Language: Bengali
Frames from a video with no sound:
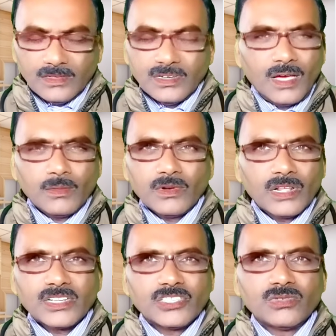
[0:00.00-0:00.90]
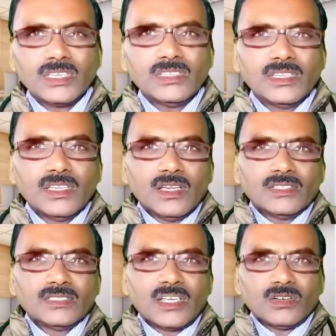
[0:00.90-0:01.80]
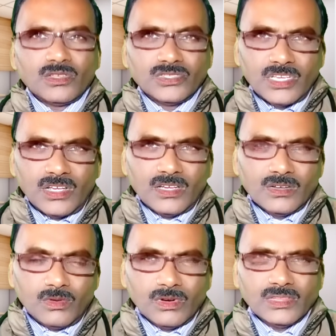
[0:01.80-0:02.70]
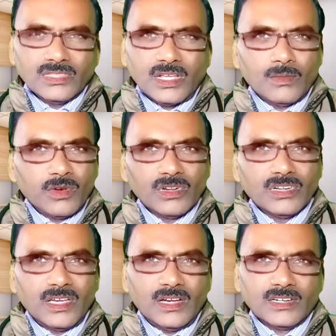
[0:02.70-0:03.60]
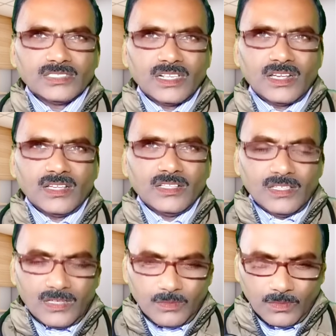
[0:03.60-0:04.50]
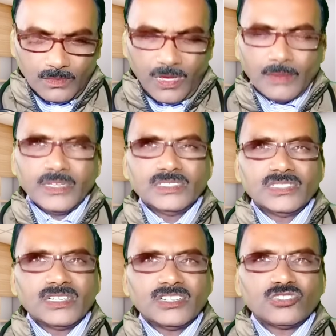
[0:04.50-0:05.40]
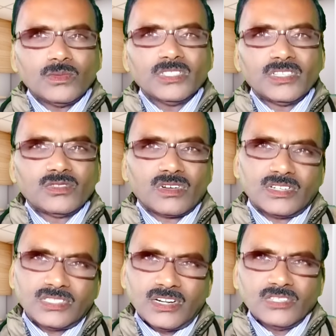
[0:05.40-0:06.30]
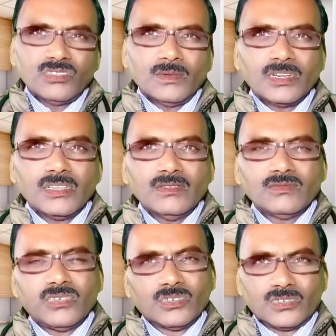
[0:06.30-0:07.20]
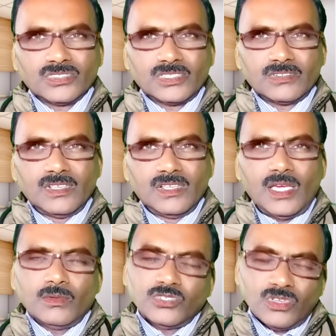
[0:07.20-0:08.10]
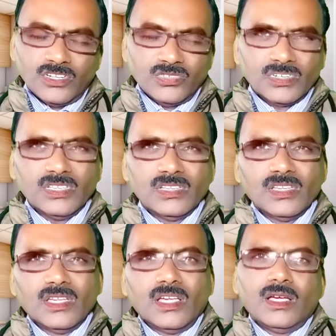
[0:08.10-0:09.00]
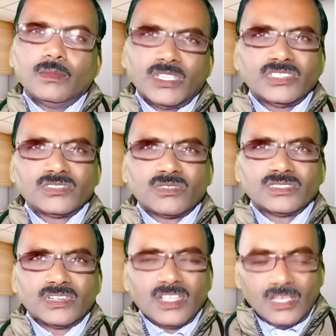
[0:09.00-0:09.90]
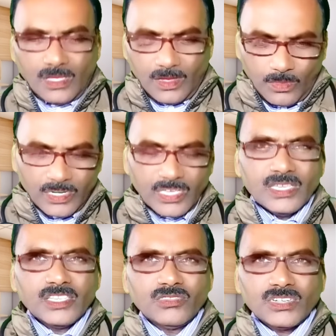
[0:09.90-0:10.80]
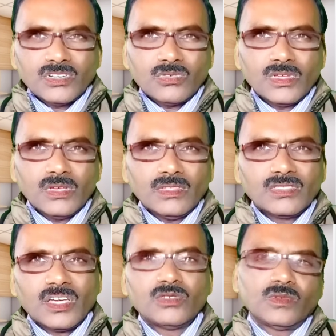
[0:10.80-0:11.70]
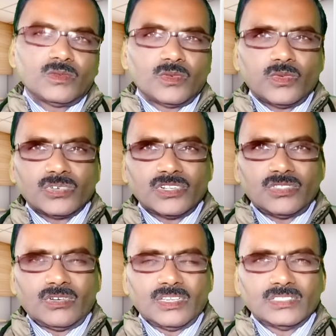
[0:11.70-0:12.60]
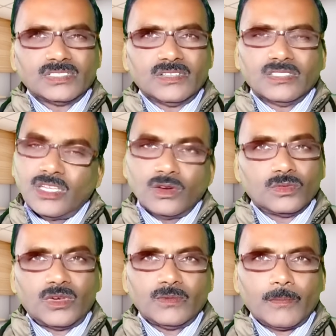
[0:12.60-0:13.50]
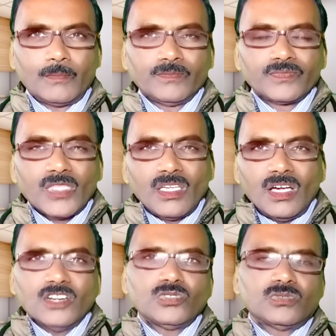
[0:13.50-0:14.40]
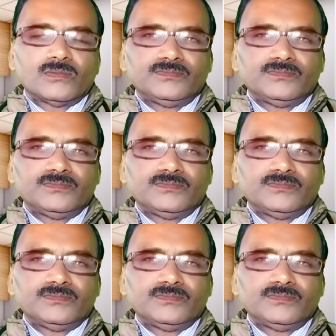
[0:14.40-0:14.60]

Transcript: না বলার কিছু নেই যারা লজ্জা করেন তারা বলেন না আর যারা ভাবেন যে এটা সমাধান দরকার তারা কিন্তু আমাকে ফোন করছেন এবং সরাসরি মেসেজ করছেন অনেকেই কিন্তু এটা করে দারুণভাবে উপকৃত হয়ে গেছেন দারুণভাবে আসুন